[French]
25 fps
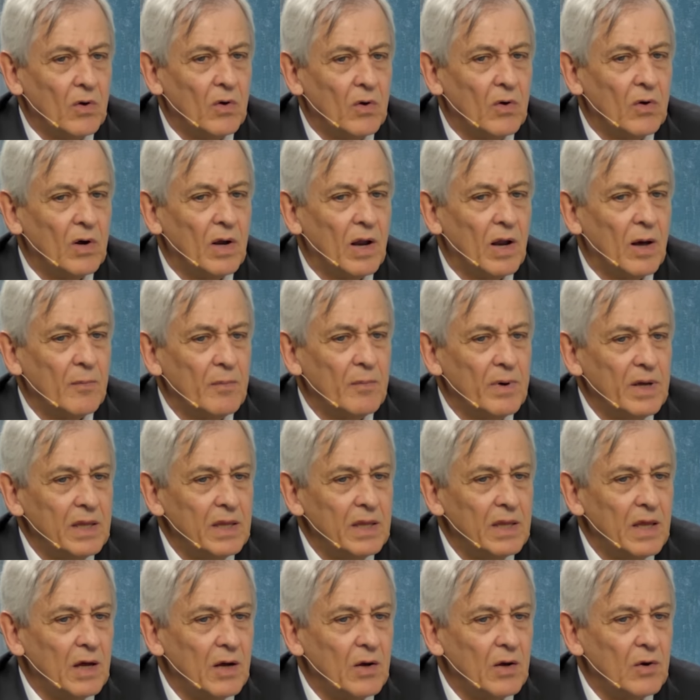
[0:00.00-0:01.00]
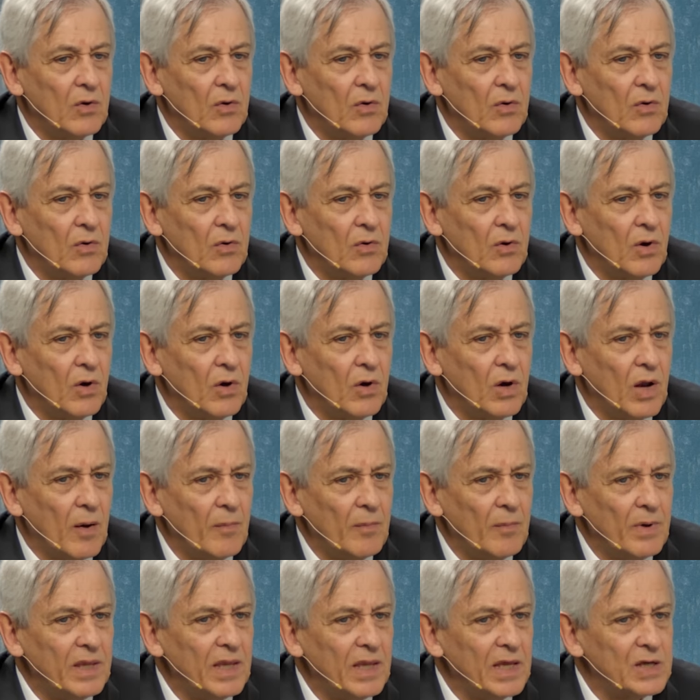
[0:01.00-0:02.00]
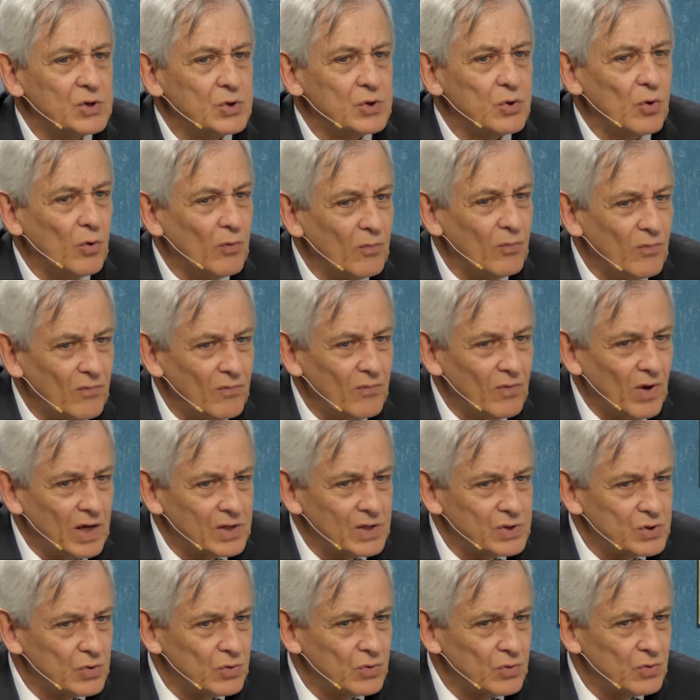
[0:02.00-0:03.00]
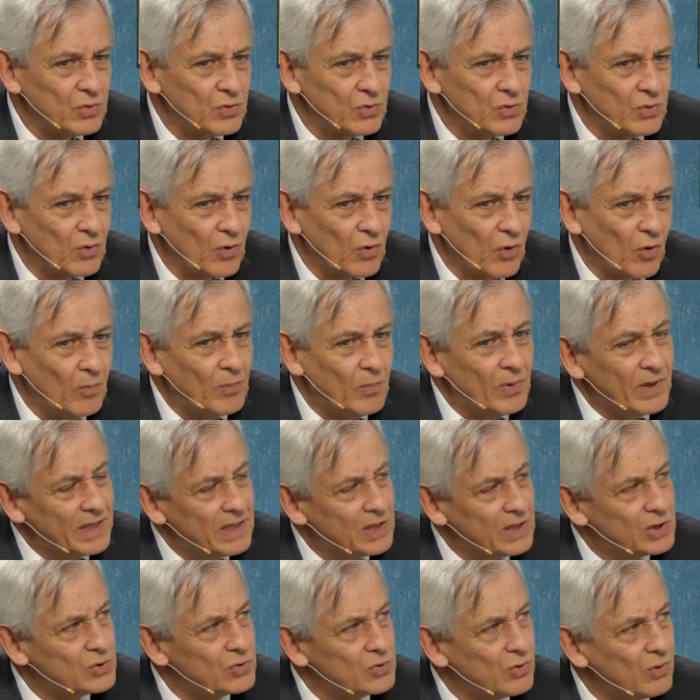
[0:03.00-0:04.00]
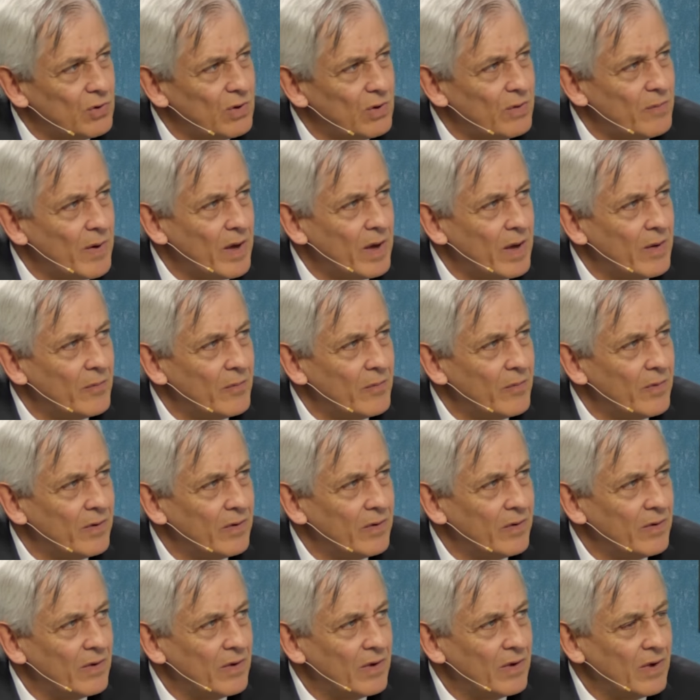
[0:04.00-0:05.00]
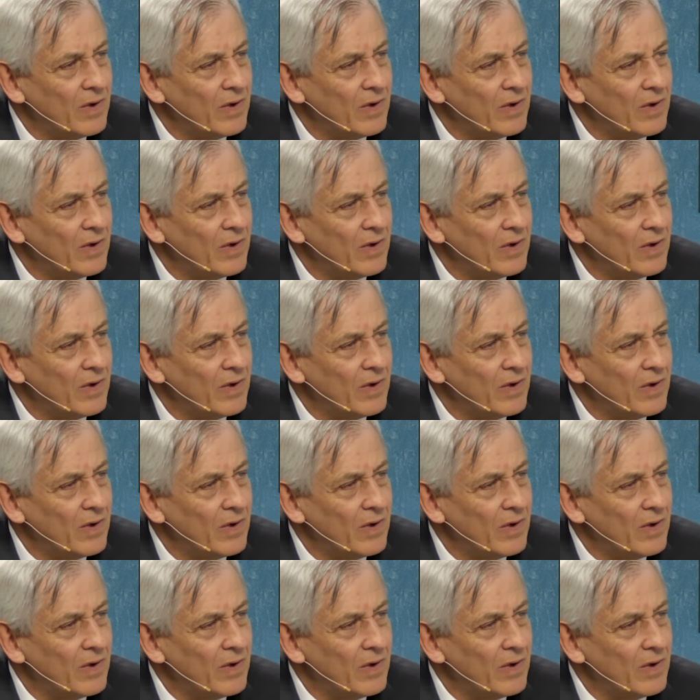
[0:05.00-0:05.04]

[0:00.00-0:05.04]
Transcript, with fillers: euh, l'amène à, se replier sur lui-même. Hmm.